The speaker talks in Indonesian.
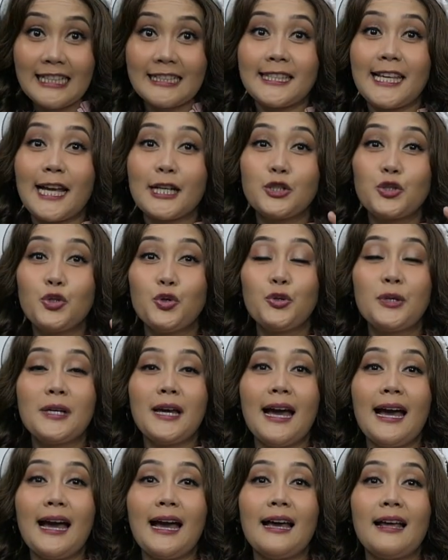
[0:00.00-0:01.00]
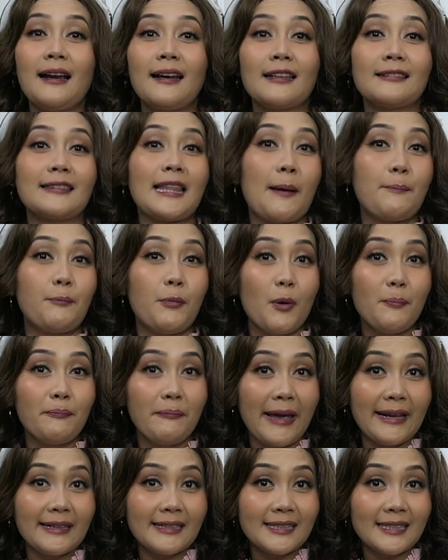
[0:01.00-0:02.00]
Cek juga letak pom
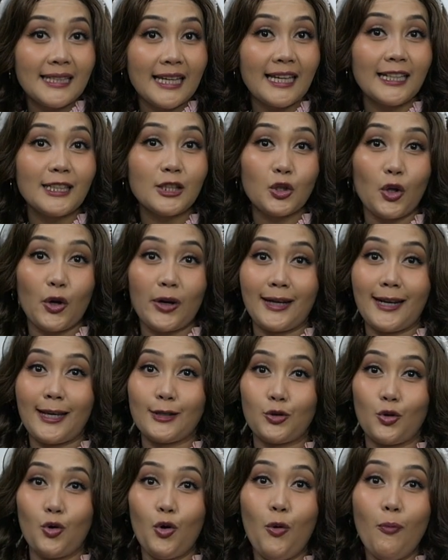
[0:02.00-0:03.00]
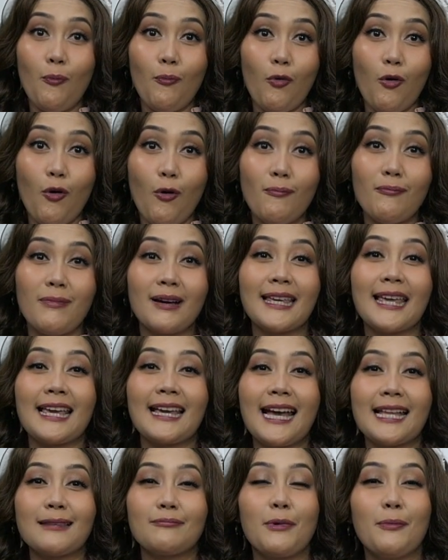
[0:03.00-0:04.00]
bensin, toilet umum,
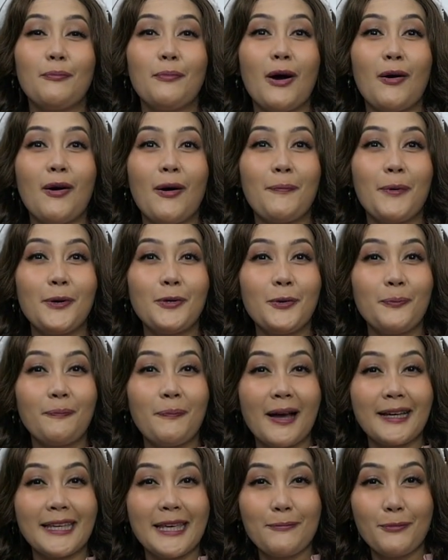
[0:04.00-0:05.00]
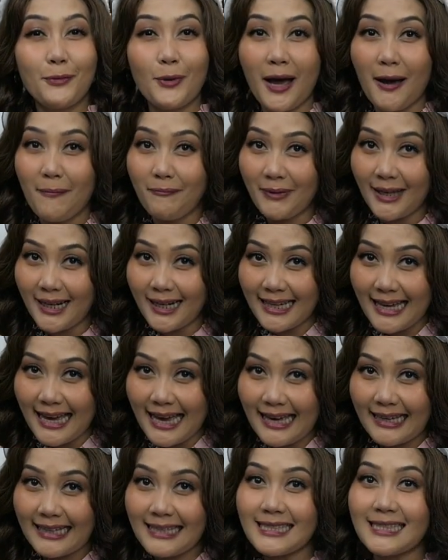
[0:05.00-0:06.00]
mengingat membawa penumpang ibu hamil
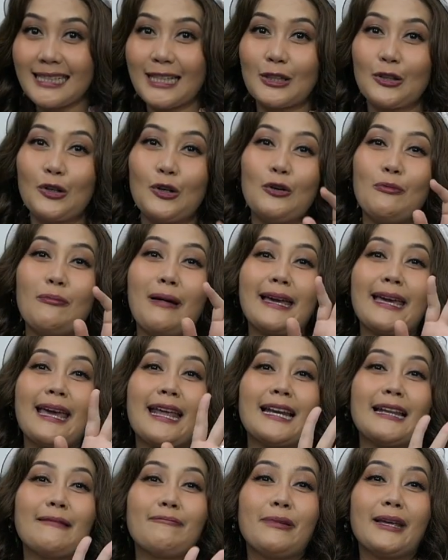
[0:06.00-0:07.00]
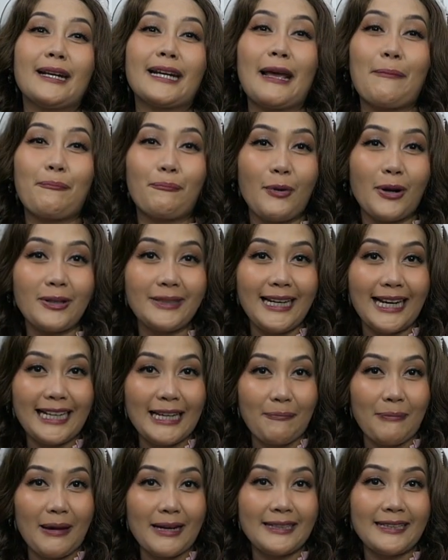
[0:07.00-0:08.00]
guys, itu lumayan lebih repot
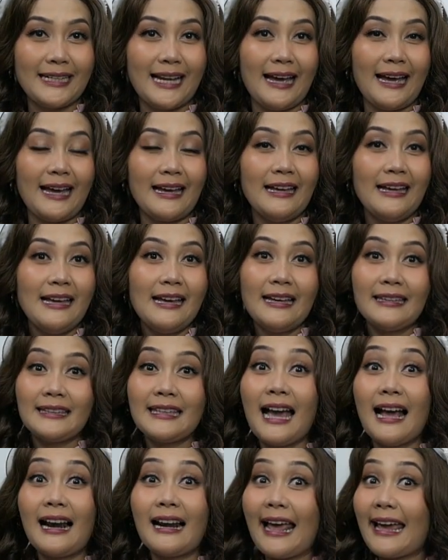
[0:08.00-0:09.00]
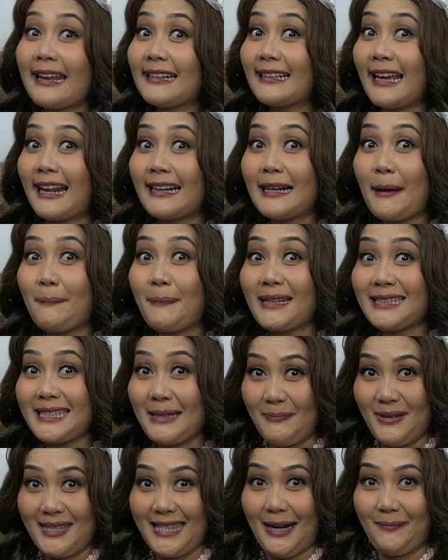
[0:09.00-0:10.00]
daripada yang lain karena
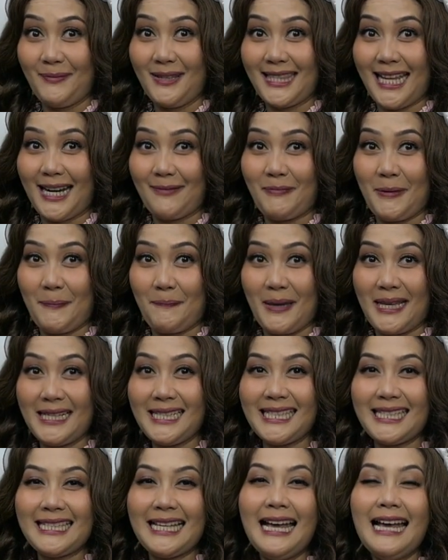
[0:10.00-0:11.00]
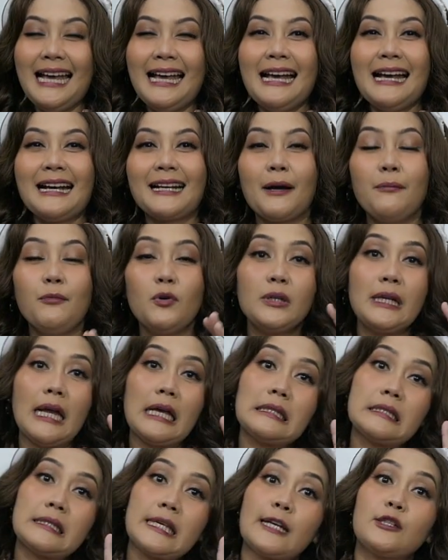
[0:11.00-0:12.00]
pasti bentar-bentar pipis.
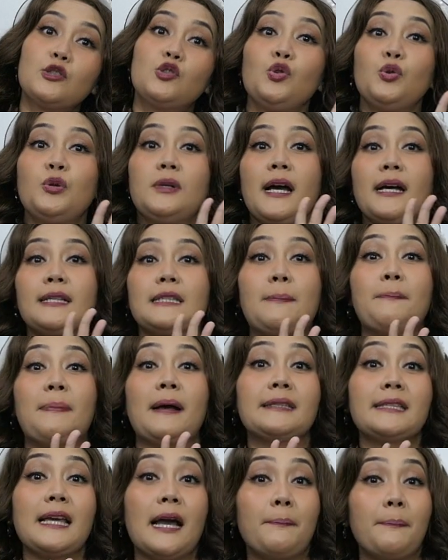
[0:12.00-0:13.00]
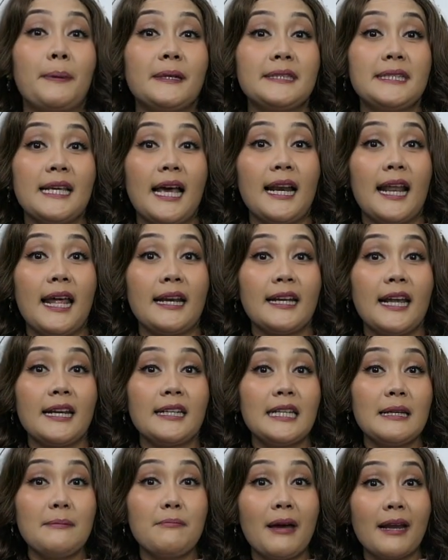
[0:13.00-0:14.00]
Kemudian cek juga sepanjang
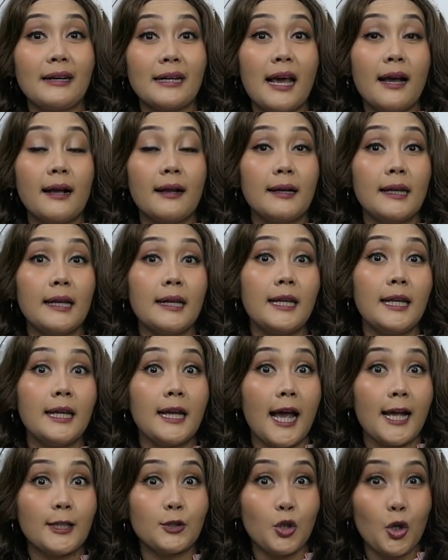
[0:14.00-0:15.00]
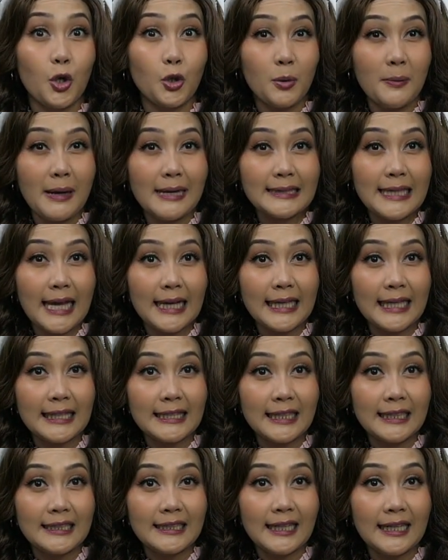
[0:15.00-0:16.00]
perjalanan di mana klinik atau rumah sakit
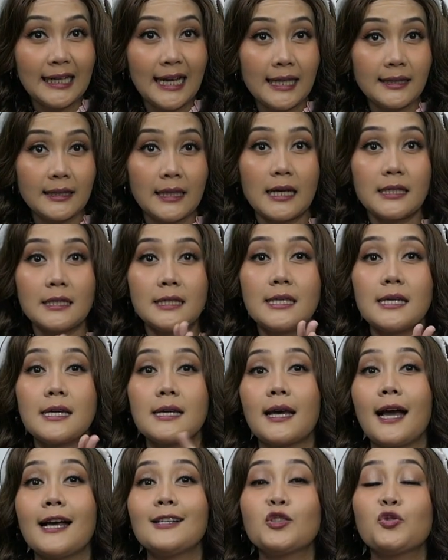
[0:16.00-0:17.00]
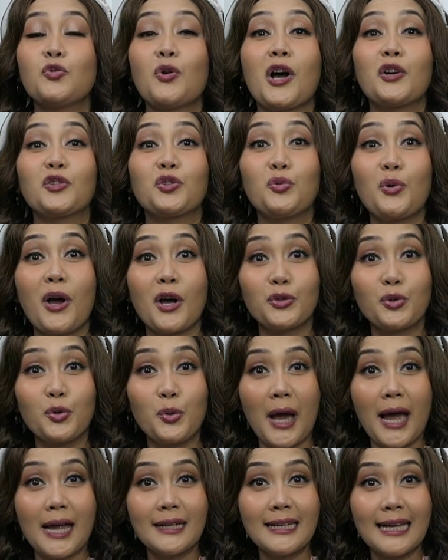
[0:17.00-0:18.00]
terdekat jika
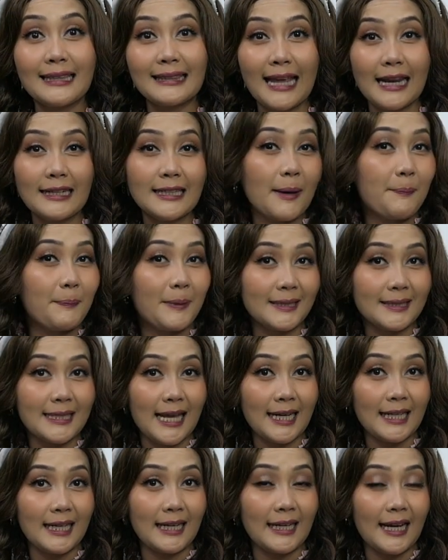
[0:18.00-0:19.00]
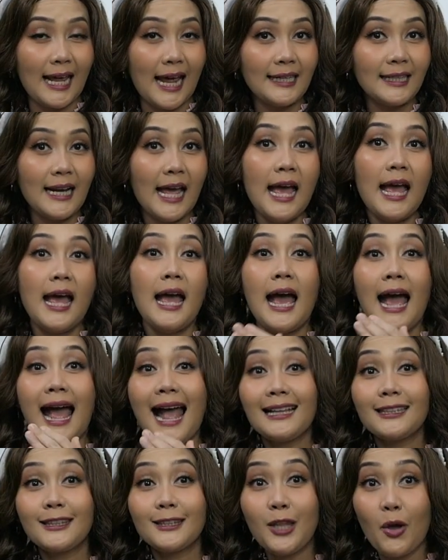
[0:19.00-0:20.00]
sewaktu-waktu ada tanda persalinan
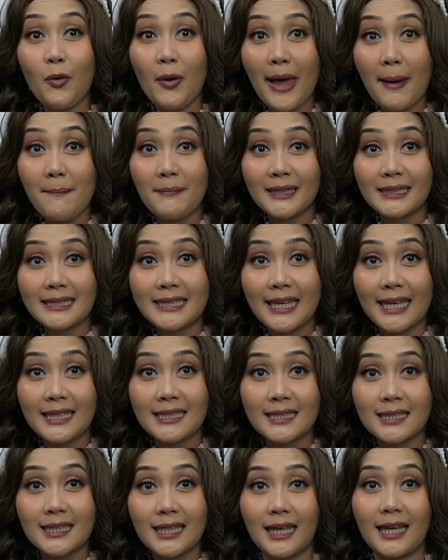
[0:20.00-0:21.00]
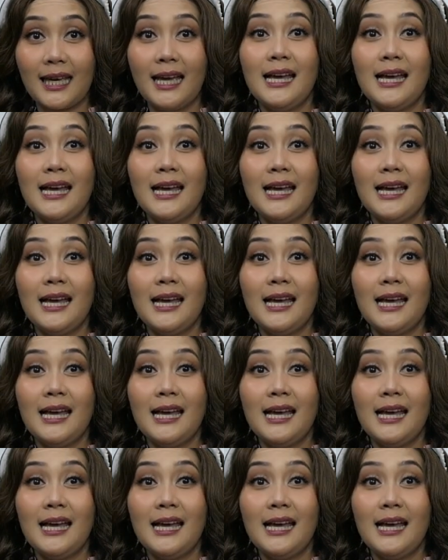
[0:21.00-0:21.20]
atau emergensi.